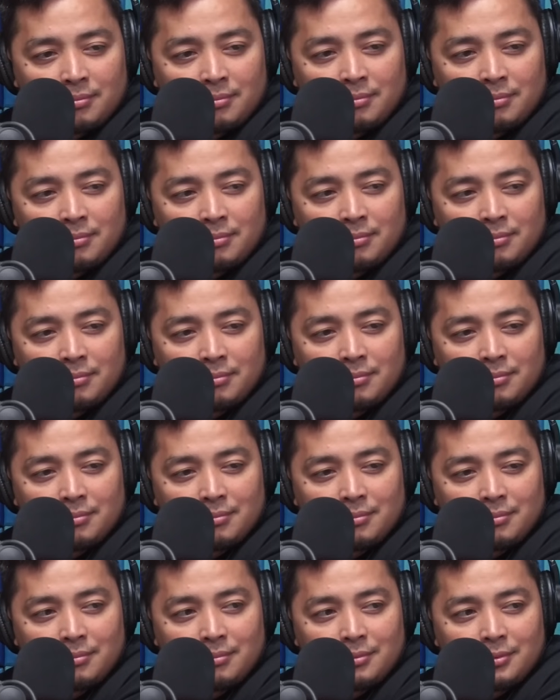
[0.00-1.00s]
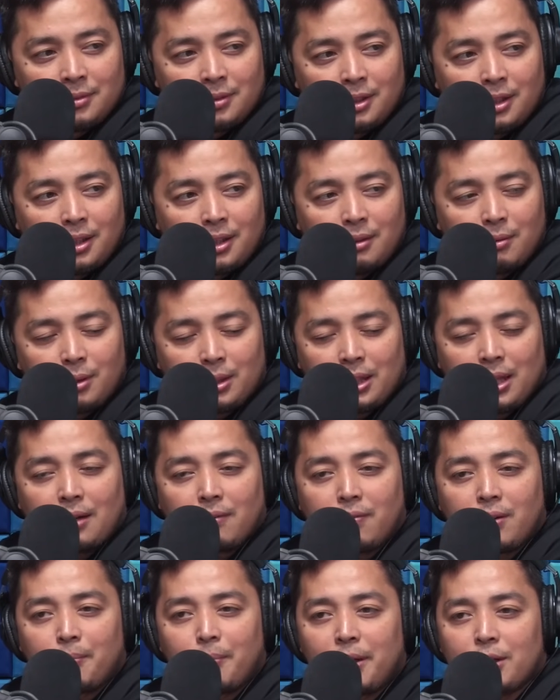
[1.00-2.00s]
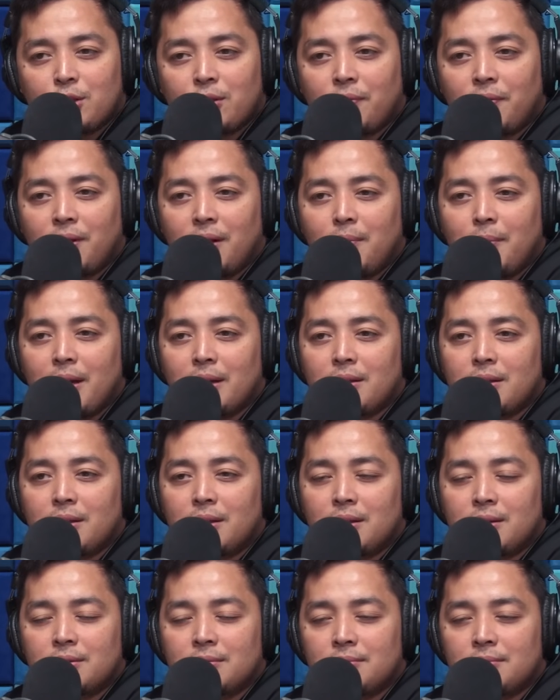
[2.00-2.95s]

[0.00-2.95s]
lang muna, gano'n? Eh, whatever makes you feel better.